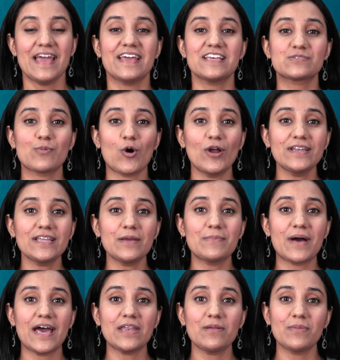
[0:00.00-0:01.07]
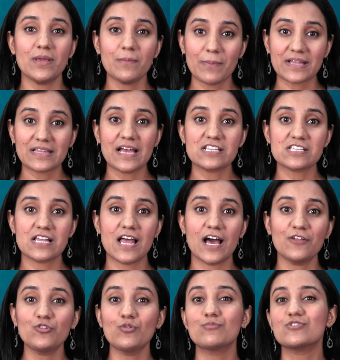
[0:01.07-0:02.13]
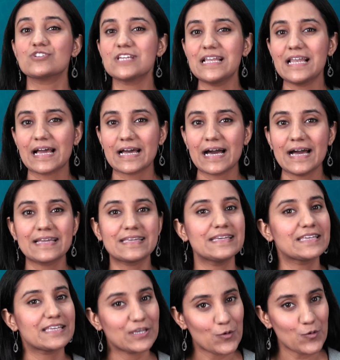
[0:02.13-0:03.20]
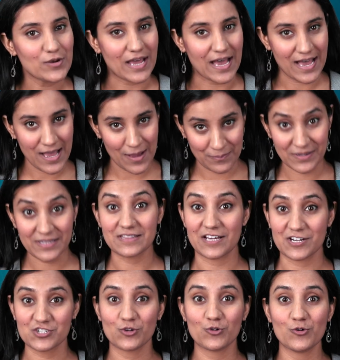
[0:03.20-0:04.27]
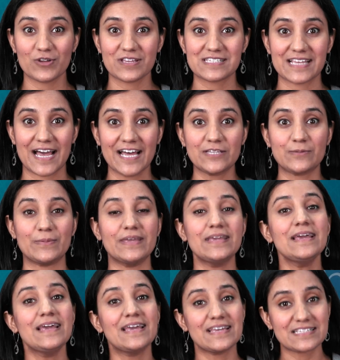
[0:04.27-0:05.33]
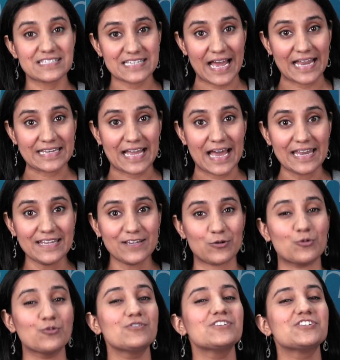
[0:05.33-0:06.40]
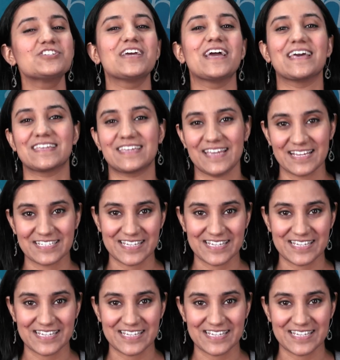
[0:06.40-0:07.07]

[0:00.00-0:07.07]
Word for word: इस बॉन्ड के बारे में पता चला तो मुझे लगा कि क्यों ना अपने दर्शकों के साथ भी इस जानकारी को शेयर किया